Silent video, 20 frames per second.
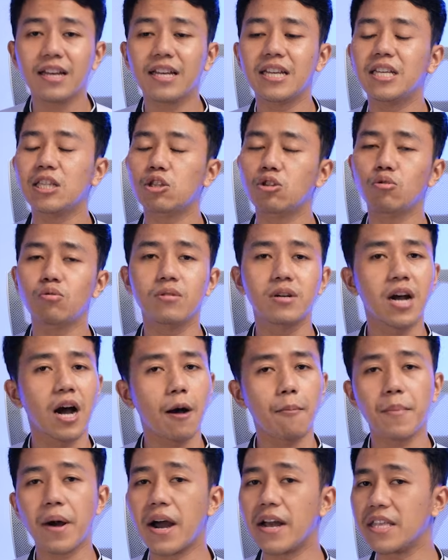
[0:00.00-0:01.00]
itu
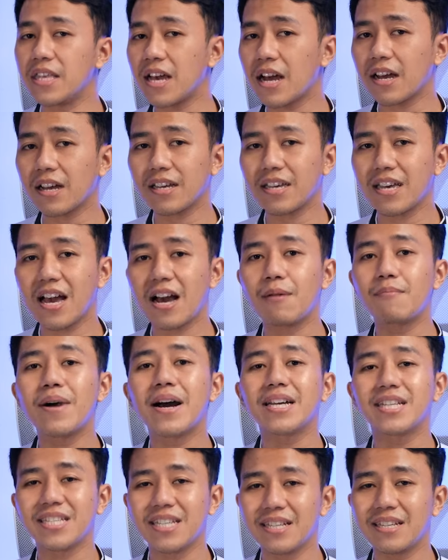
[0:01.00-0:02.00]
nggak banyak yang
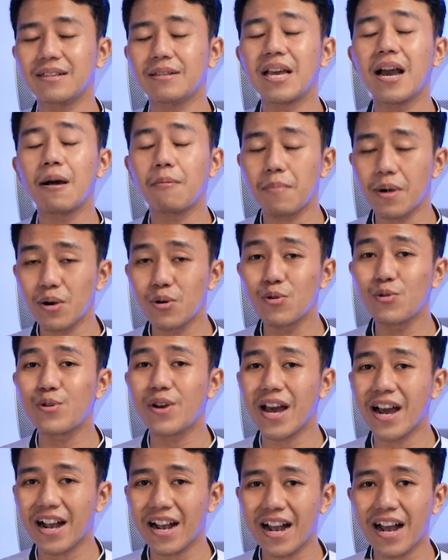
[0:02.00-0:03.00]
masih yang
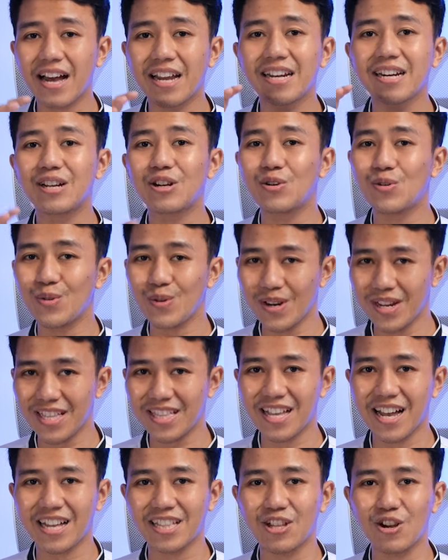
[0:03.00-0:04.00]
menggunakan
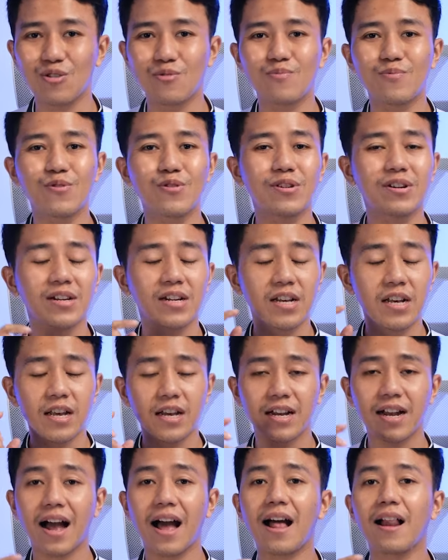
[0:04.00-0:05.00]
kulit ataupun
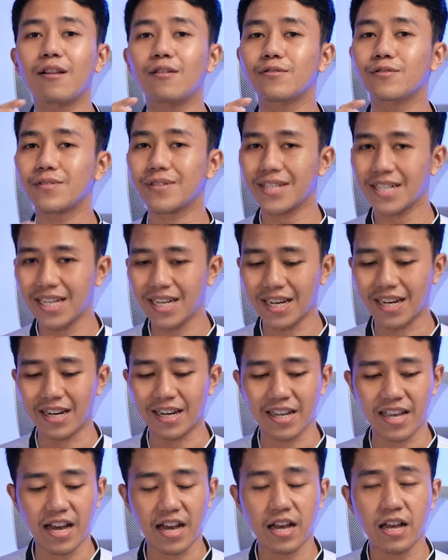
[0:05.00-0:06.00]
kaos skin
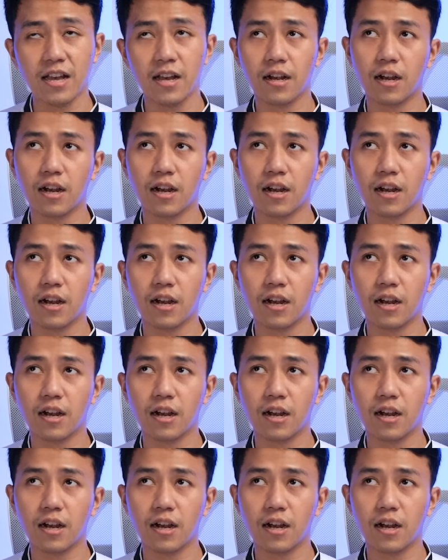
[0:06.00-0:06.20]
ya.